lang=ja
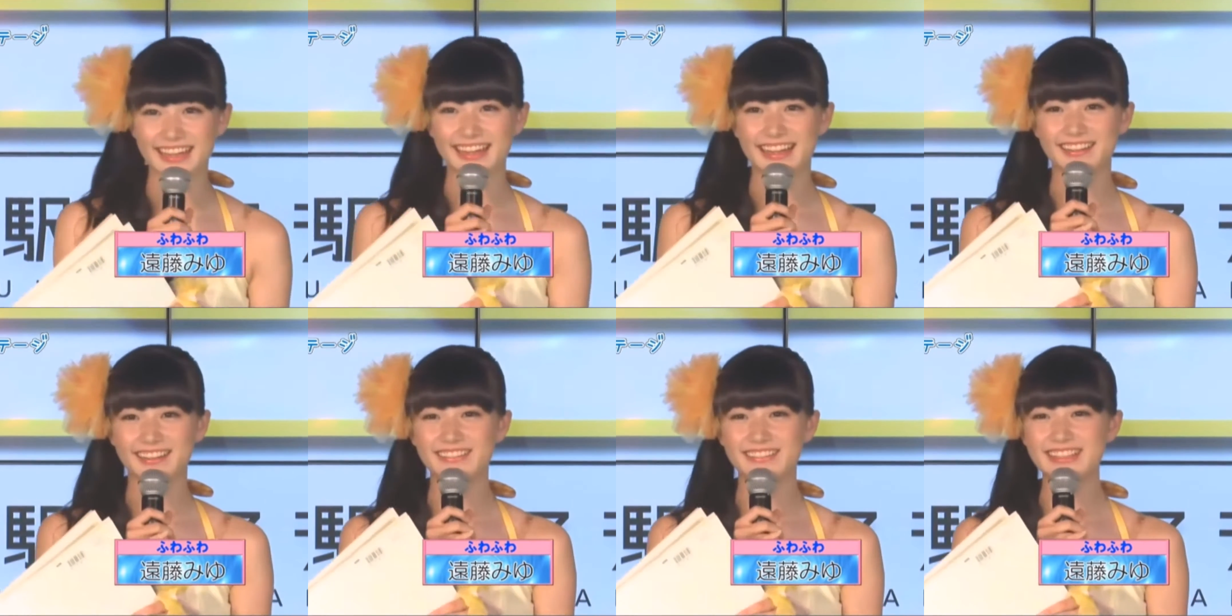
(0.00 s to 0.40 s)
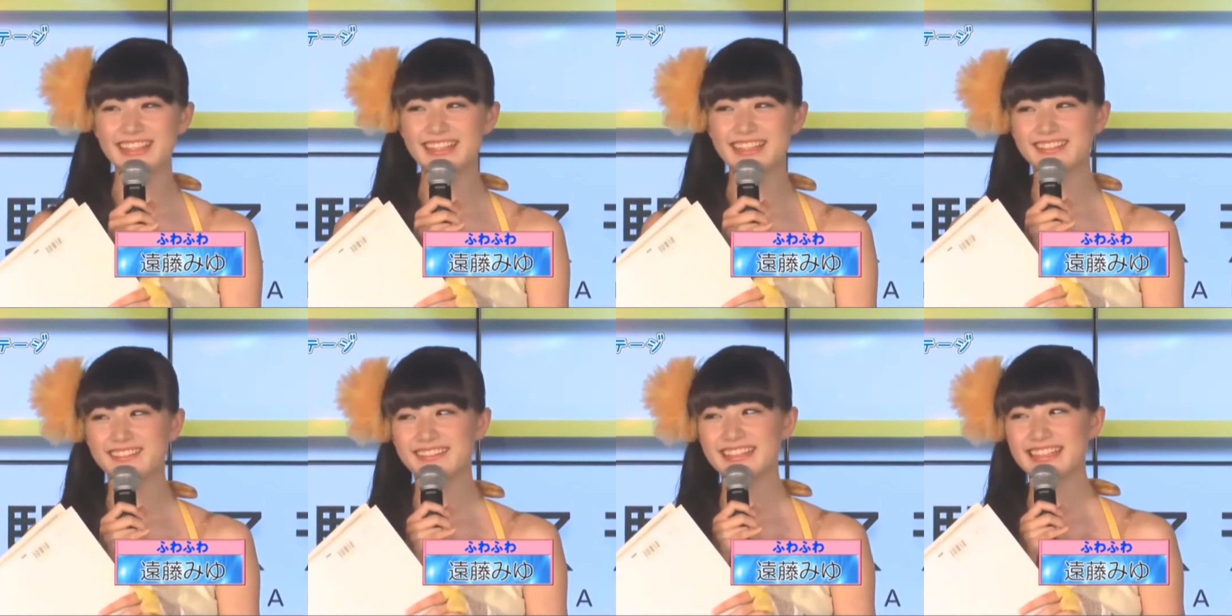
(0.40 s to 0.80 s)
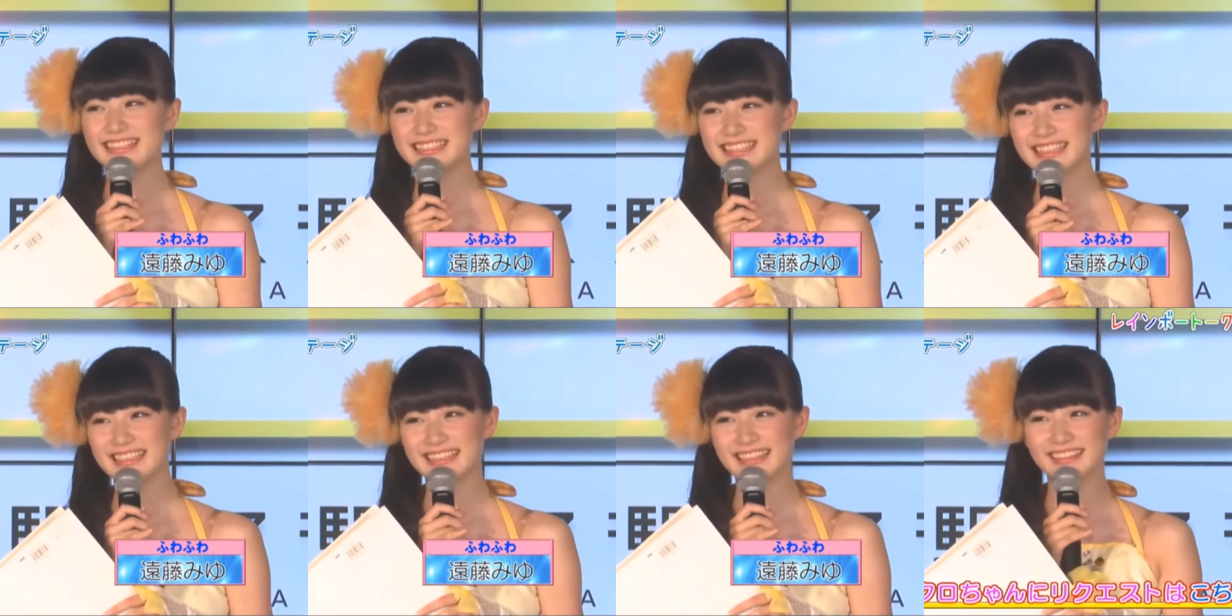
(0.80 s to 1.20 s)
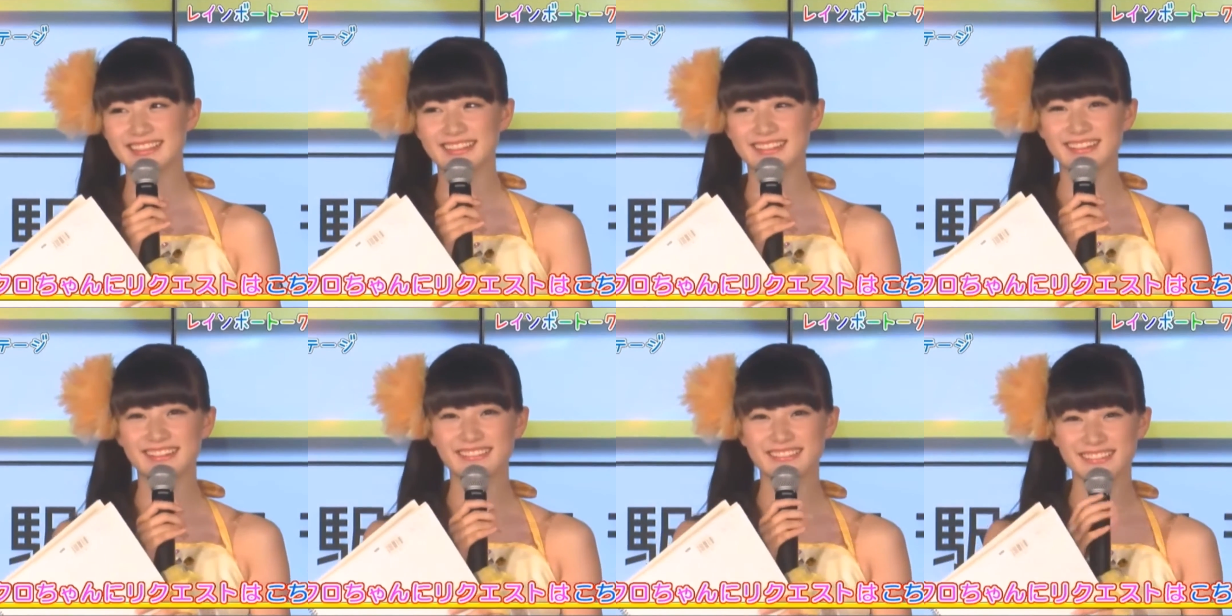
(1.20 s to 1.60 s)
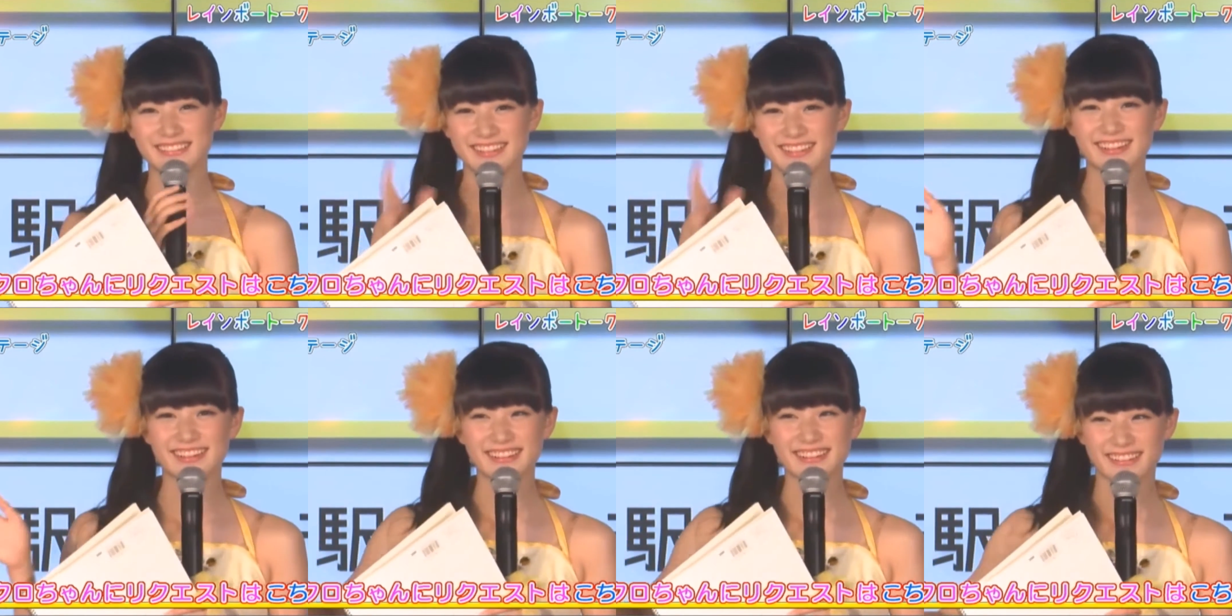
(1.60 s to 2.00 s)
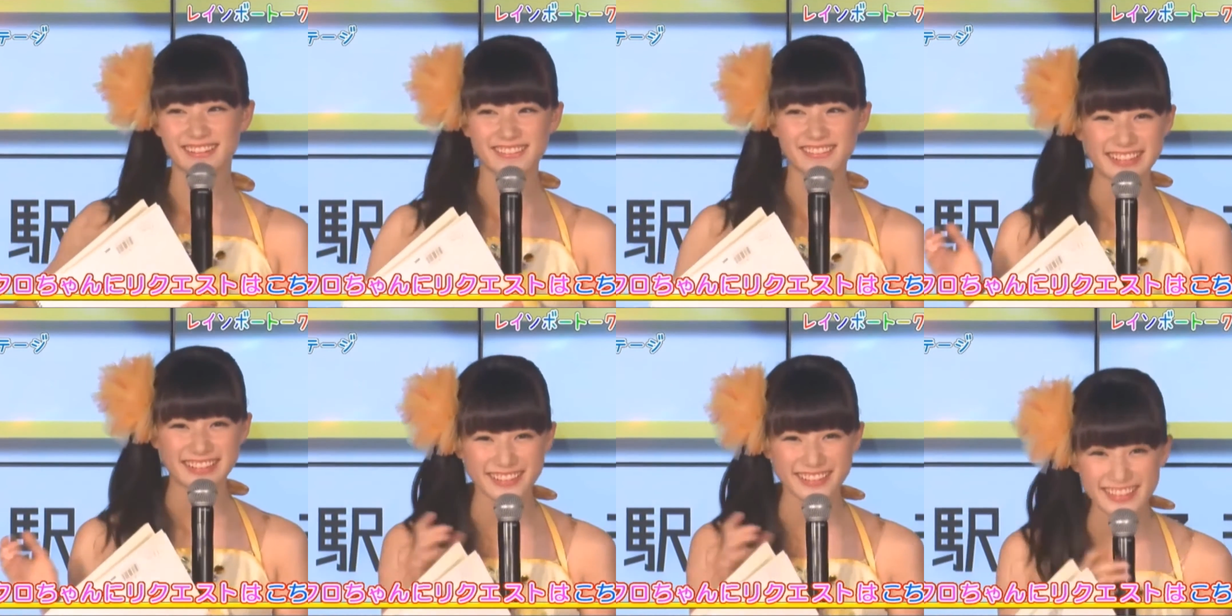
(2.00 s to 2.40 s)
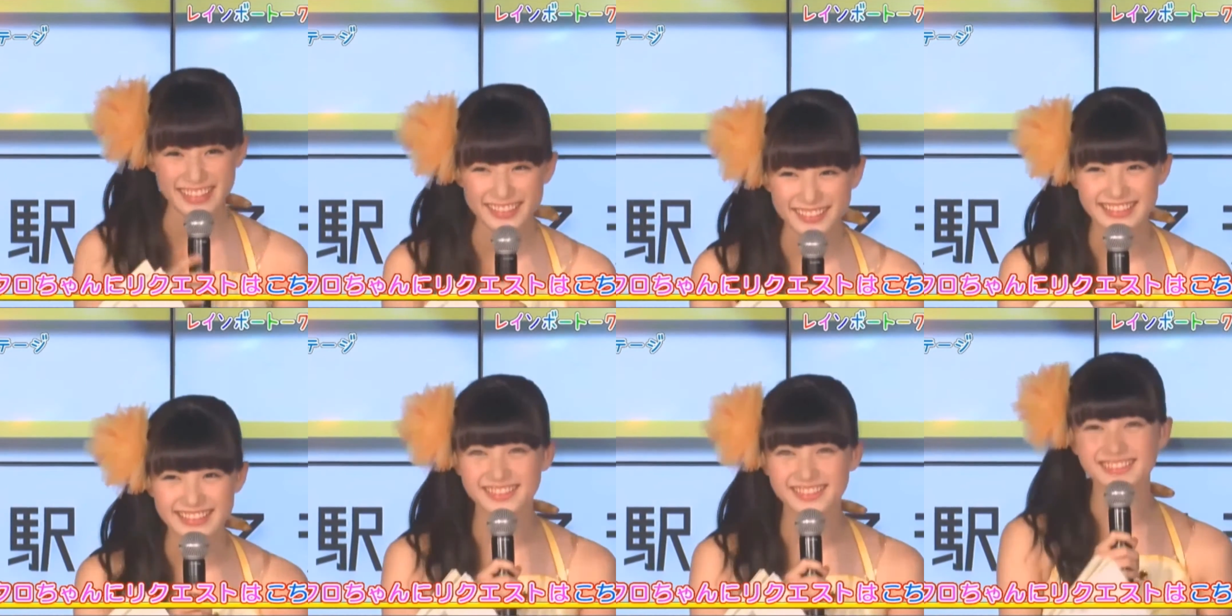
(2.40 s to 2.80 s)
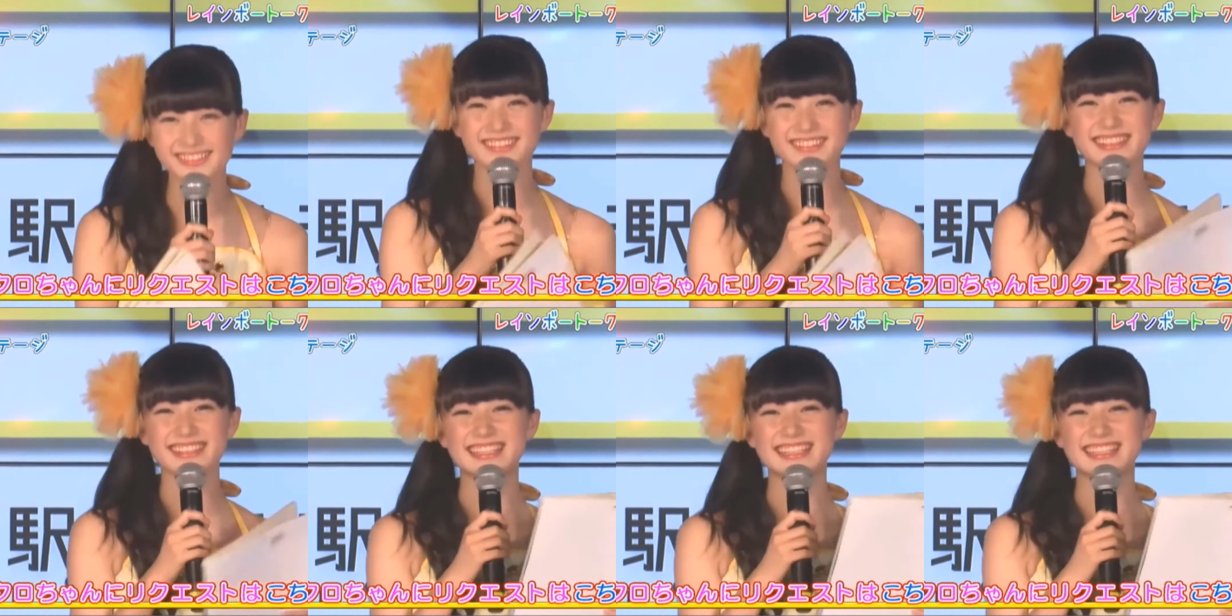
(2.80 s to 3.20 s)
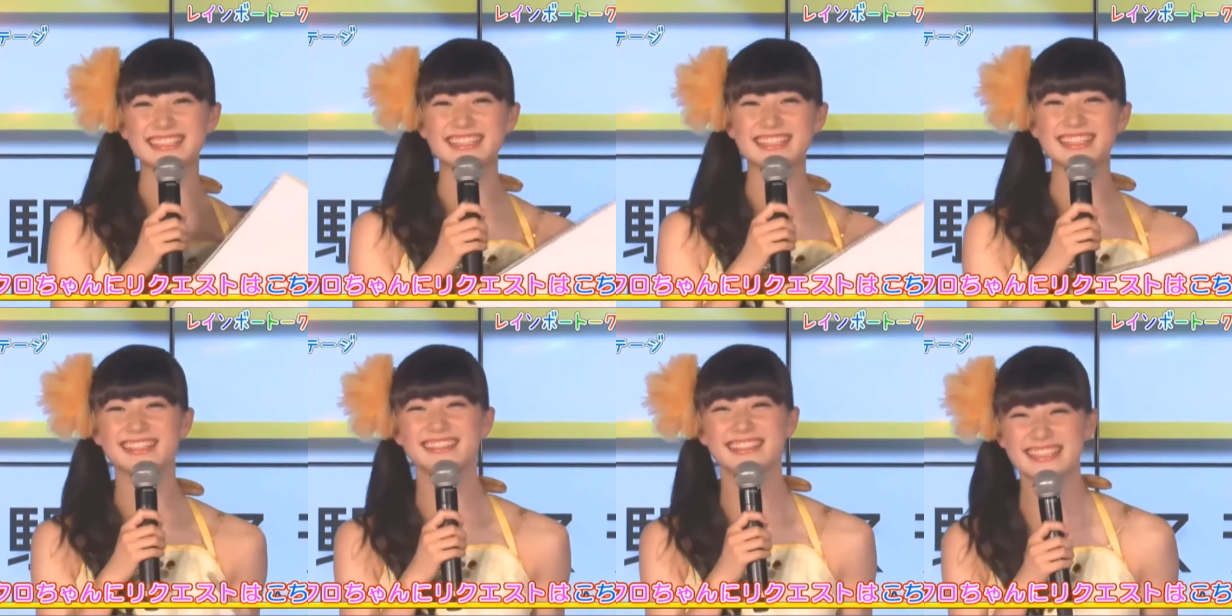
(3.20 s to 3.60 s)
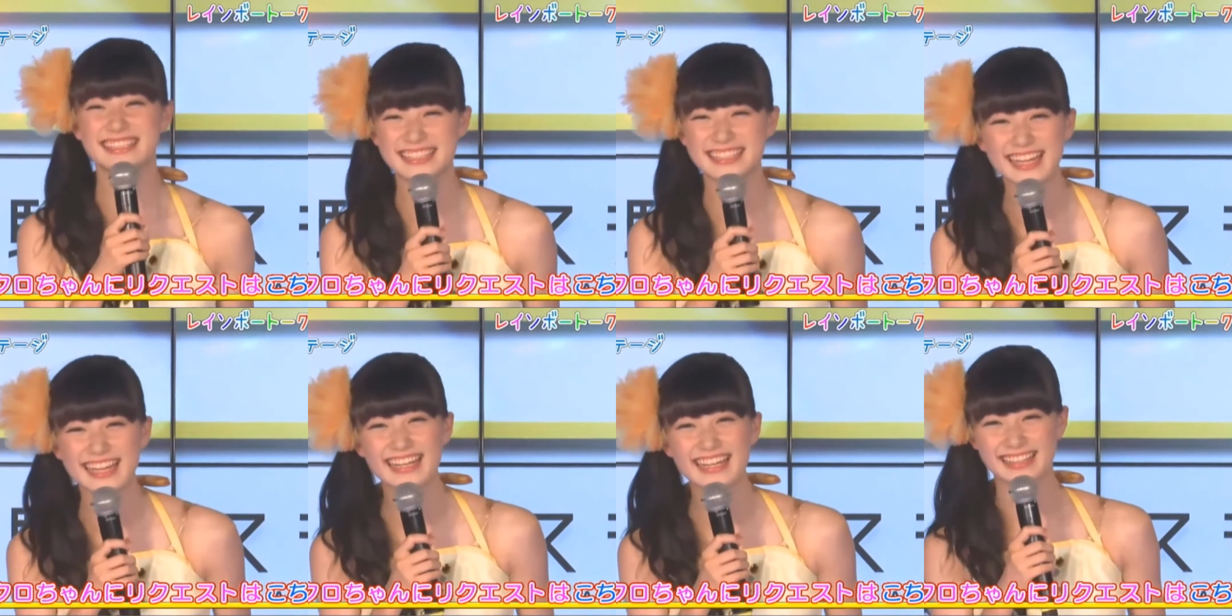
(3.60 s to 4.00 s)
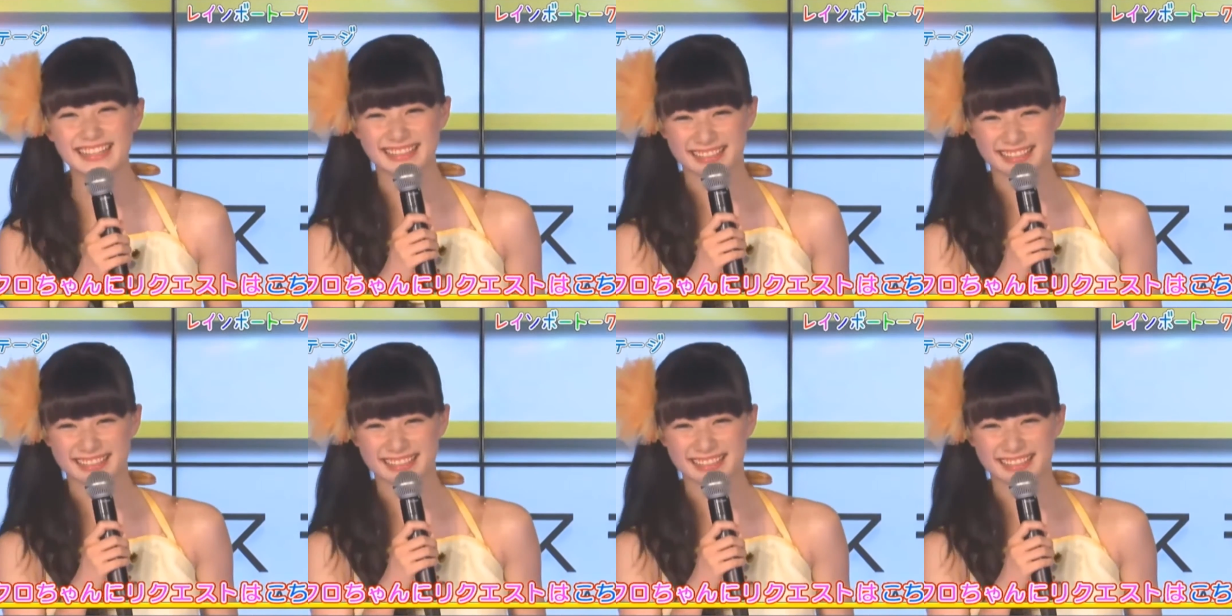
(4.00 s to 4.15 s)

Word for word: うん、え見てる皆さんなどもうコメントなどでどんどん助けてください